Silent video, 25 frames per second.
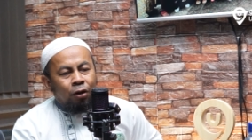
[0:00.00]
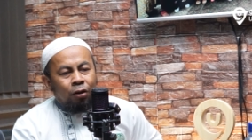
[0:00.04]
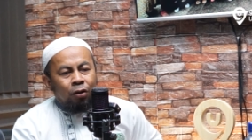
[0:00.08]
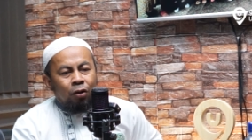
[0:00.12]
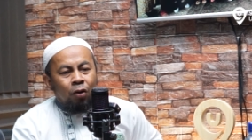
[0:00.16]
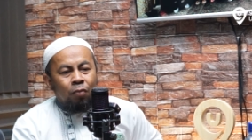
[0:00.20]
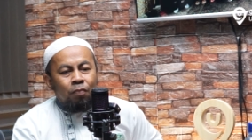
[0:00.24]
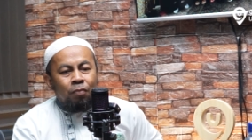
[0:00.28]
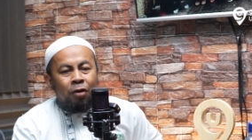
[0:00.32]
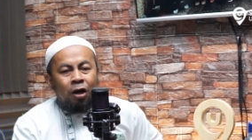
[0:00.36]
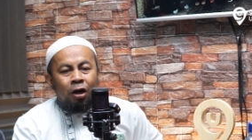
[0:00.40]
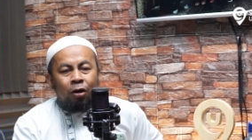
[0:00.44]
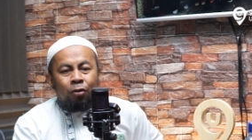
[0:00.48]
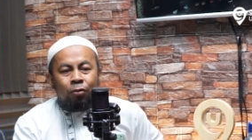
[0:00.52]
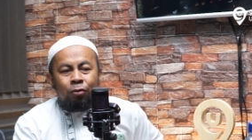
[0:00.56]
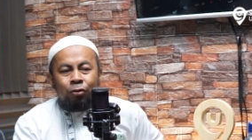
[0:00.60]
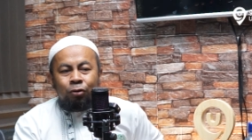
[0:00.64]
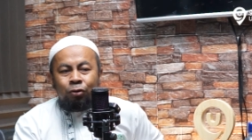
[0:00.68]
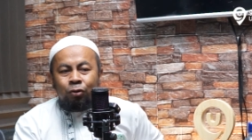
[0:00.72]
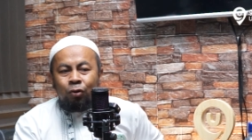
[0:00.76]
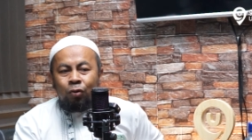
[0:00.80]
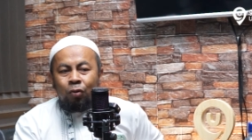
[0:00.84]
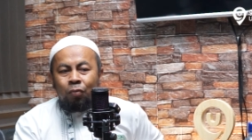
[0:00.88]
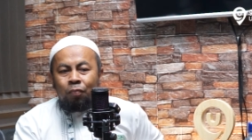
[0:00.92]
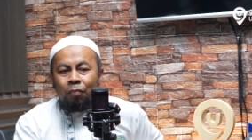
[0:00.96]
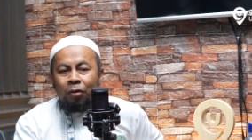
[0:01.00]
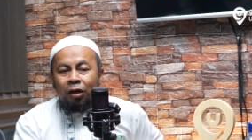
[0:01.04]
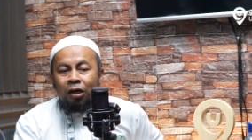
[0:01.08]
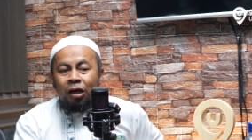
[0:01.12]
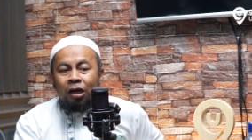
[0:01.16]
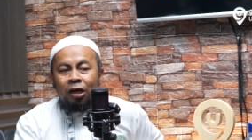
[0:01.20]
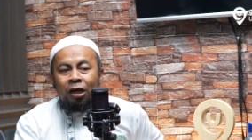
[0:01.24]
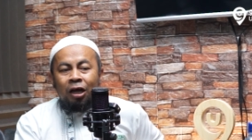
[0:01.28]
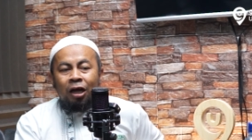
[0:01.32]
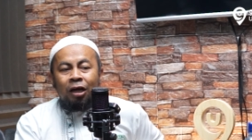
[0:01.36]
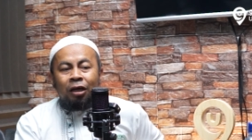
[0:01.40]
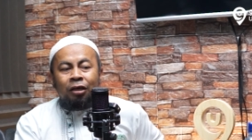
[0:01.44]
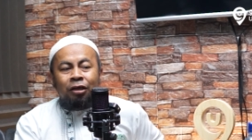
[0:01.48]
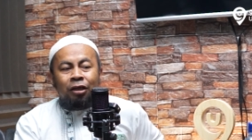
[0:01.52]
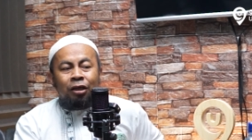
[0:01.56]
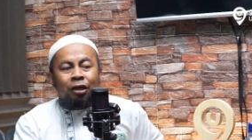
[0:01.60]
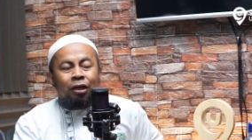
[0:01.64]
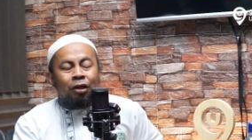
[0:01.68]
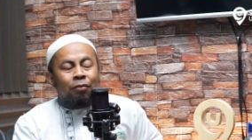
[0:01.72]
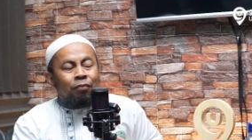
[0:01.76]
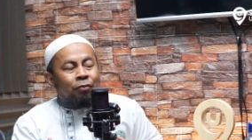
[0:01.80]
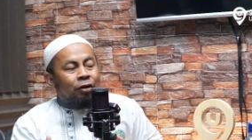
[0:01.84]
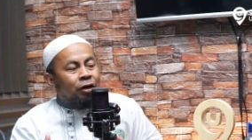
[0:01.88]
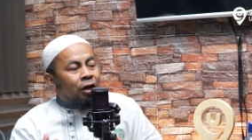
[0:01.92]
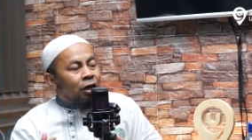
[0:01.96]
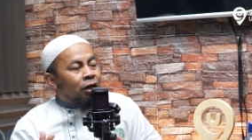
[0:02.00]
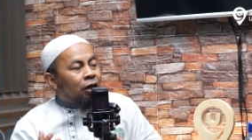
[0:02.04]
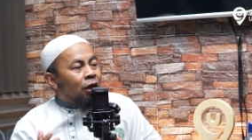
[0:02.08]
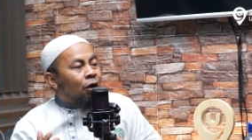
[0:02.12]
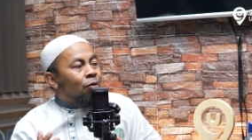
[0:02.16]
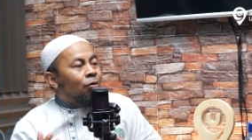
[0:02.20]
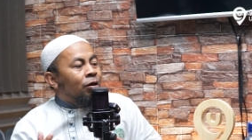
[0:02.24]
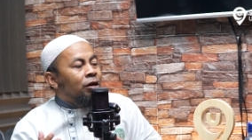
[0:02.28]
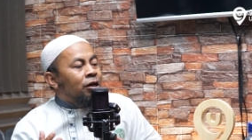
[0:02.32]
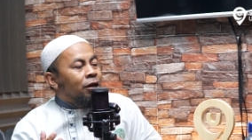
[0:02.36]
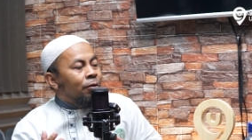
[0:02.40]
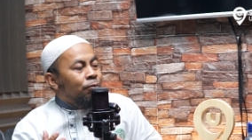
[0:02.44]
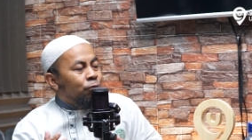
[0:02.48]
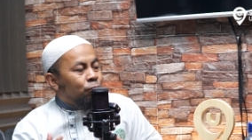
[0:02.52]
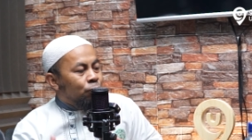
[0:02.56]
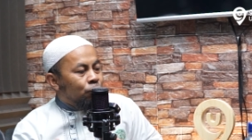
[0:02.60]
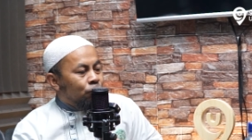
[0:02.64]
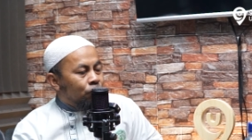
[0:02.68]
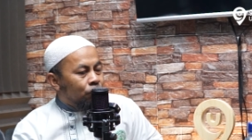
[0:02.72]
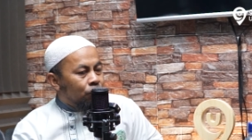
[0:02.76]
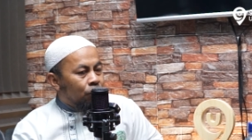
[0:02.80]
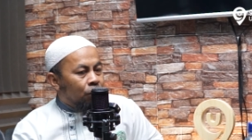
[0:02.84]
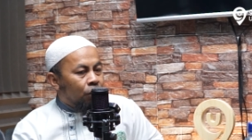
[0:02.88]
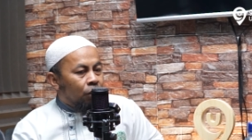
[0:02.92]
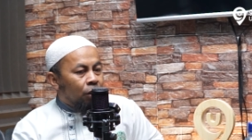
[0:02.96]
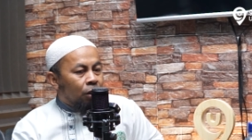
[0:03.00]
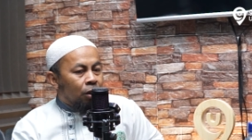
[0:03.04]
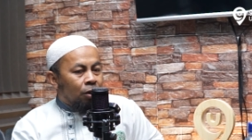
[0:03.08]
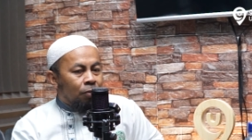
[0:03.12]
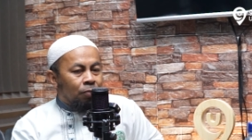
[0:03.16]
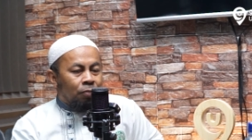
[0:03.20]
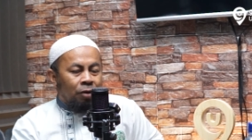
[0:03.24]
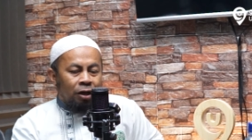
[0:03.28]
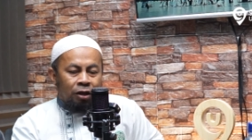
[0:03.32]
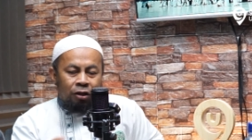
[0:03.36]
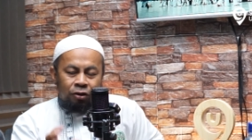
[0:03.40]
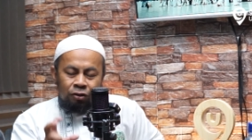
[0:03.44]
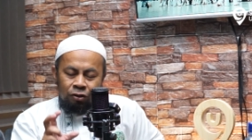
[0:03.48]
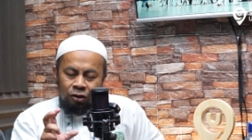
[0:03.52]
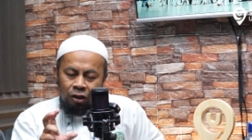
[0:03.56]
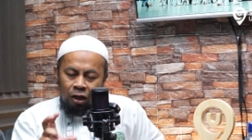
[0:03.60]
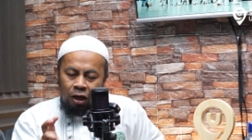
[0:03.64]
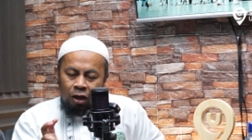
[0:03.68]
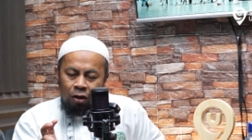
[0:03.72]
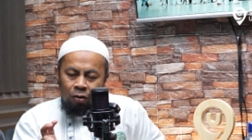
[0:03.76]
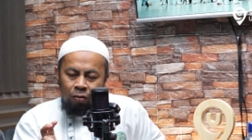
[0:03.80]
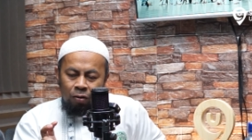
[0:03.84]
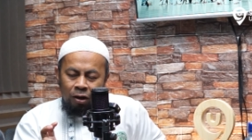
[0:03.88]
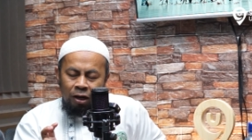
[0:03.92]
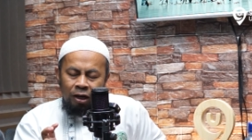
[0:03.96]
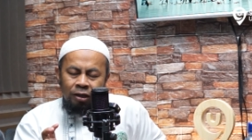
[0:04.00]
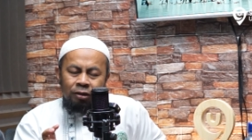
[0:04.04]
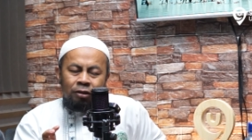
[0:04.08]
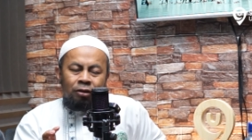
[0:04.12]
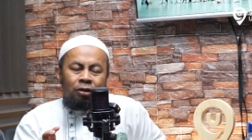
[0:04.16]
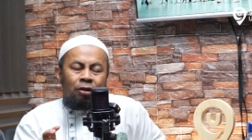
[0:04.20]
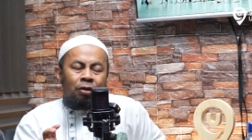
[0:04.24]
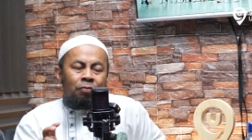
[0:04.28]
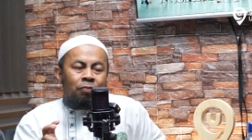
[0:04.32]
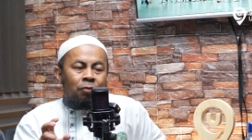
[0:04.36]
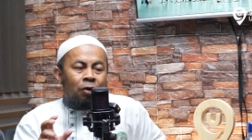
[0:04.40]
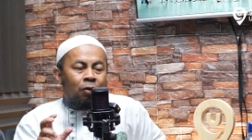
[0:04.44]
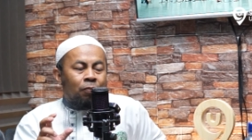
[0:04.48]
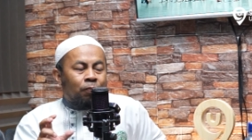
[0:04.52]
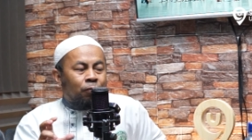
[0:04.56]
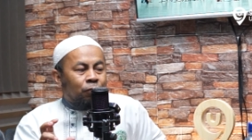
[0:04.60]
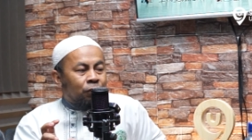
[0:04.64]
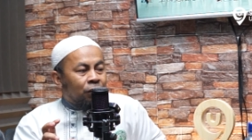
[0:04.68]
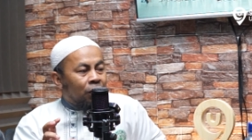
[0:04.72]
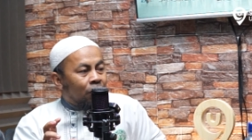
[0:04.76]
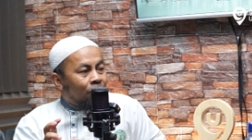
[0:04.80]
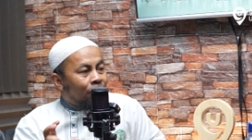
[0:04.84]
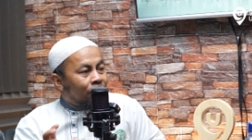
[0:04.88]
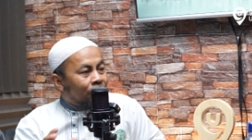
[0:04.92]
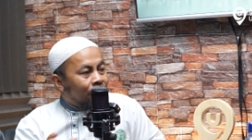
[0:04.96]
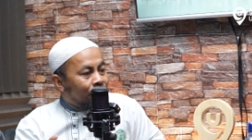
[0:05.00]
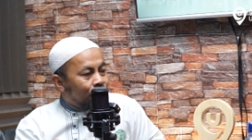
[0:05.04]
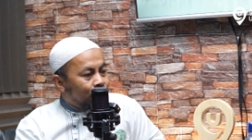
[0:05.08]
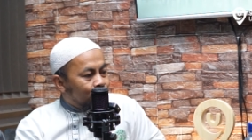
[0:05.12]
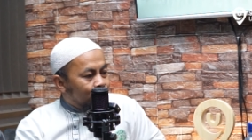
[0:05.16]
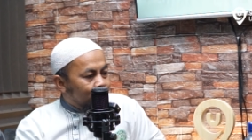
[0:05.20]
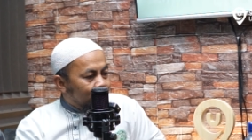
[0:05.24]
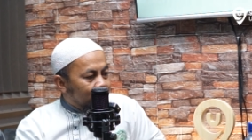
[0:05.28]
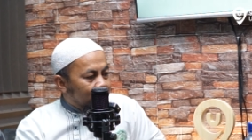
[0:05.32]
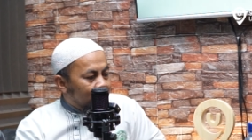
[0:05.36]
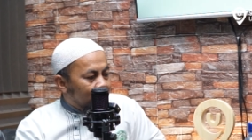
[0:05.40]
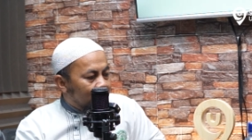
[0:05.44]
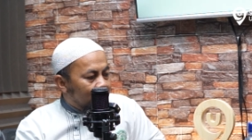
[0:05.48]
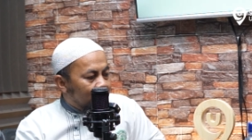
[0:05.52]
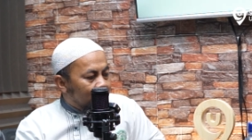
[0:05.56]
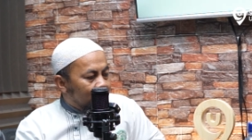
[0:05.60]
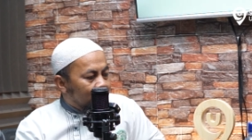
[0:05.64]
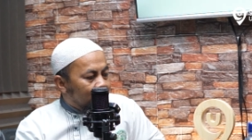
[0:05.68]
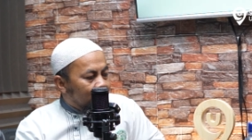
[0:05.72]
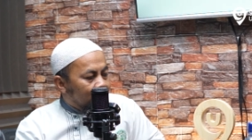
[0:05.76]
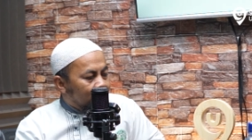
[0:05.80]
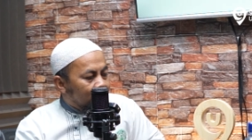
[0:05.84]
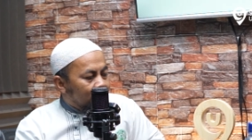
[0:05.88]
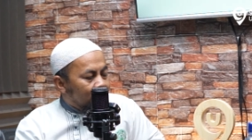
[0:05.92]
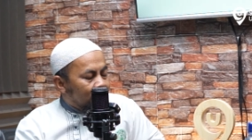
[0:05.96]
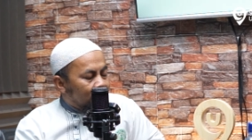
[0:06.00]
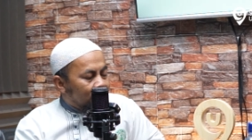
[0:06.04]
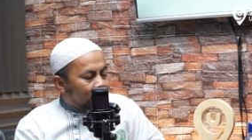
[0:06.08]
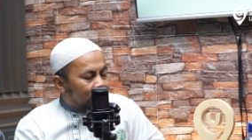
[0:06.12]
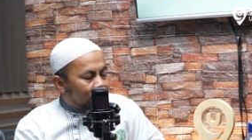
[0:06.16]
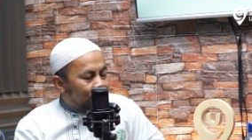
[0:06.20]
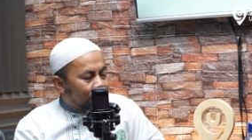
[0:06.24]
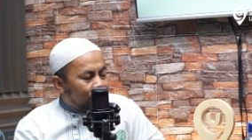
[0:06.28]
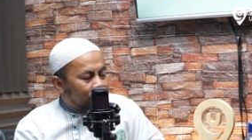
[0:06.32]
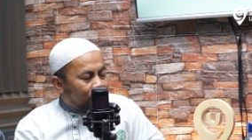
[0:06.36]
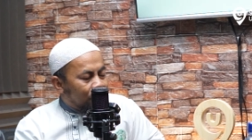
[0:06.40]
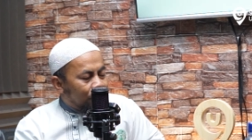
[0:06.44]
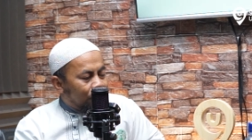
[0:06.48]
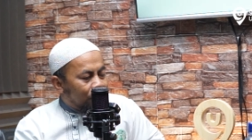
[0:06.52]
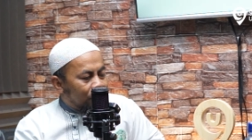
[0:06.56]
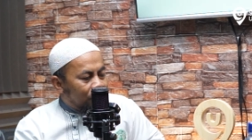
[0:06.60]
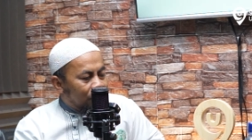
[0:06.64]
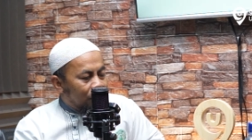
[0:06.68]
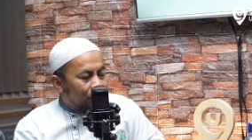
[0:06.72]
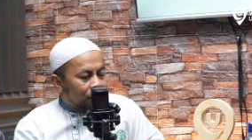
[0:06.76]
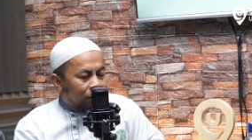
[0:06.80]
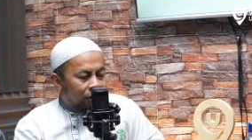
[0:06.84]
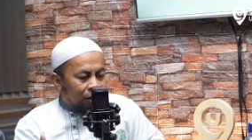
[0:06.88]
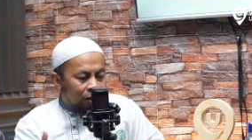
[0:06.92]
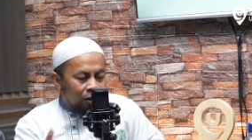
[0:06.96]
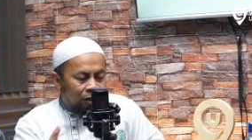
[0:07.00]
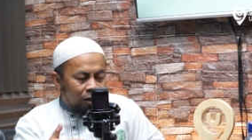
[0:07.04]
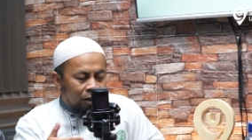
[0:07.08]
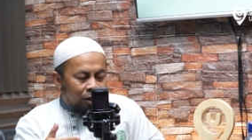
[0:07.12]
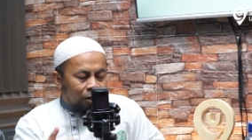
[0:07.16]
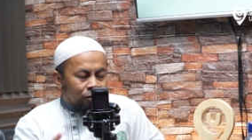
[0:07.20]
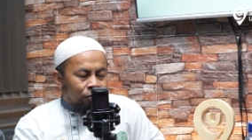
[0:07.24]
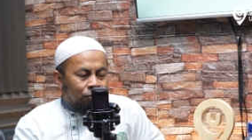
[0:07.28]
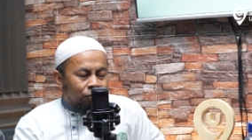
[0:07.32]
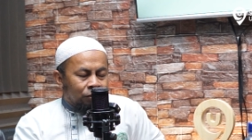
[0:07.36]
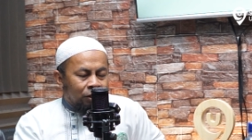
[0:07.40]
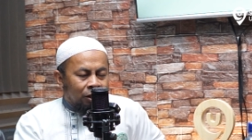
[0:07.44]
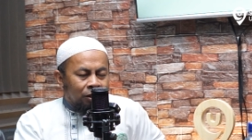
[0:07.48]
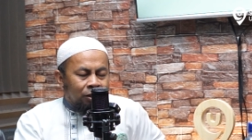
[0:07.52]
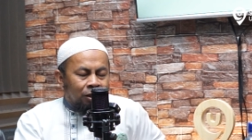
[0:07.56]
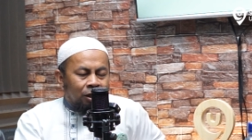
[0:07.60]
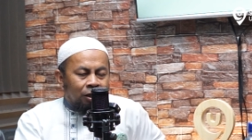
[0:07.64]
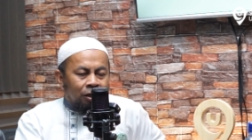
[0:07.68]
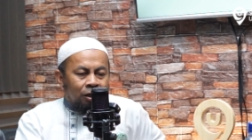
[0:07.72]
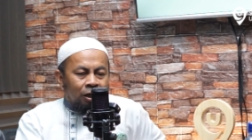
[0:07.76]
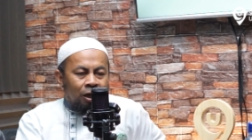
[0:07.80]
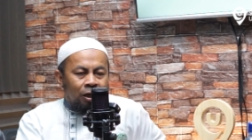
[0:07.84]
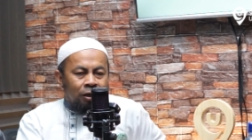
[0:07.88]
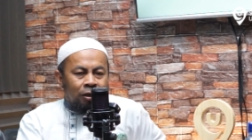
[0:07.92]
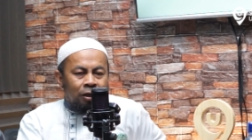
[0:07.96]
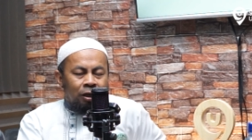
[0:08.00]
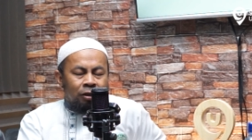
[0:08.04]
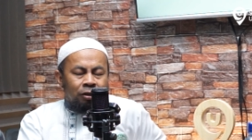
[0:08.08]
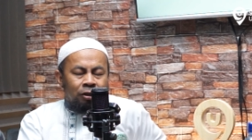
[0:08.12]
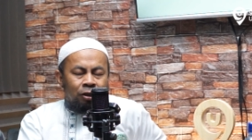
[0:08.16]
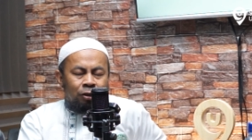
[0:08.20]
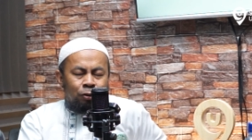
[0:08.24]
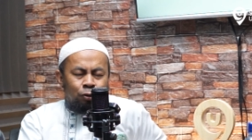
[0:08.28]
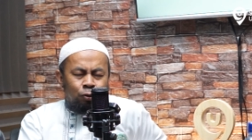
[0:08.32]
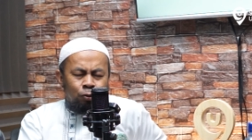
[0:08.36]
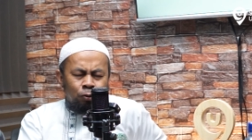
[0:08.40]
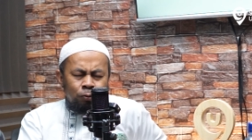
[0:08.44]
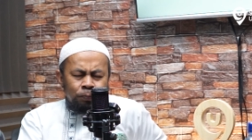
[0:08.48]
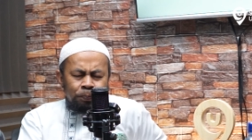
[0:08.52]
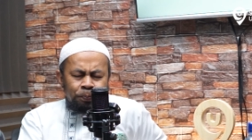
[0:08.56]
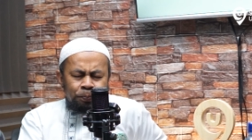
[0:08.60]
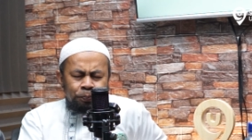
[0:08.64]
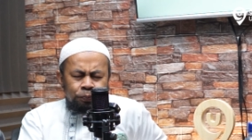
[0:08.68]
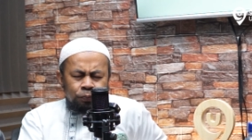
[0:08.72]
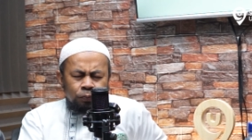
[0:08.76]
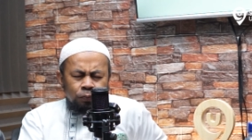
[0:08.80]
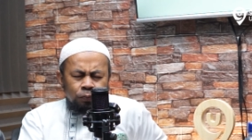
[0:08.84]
berlomba untuk mengekang diri menahan hawa nafsu baik syahwat maupun hawa nafsunya sebagaimana tadi lanjutan dari ayat itu